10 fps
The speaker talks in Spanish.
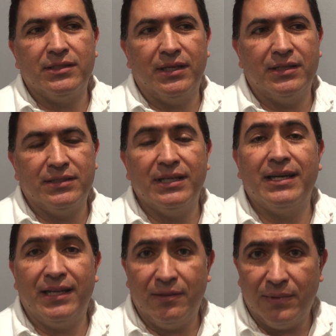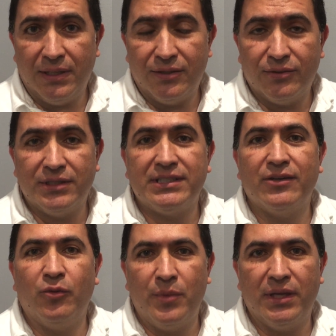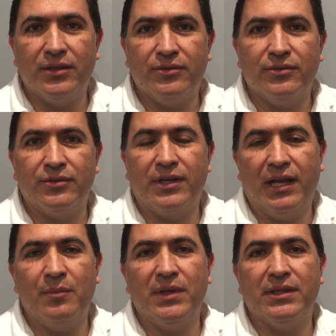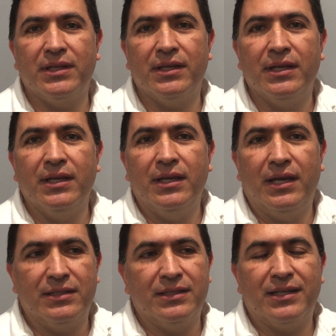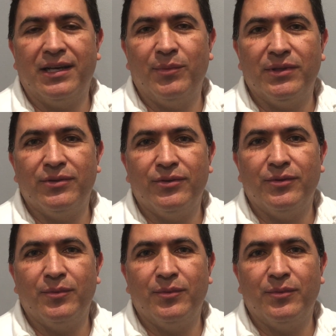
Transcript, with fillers: Es increíble, yo les recomiendo realmente este entrenamiento.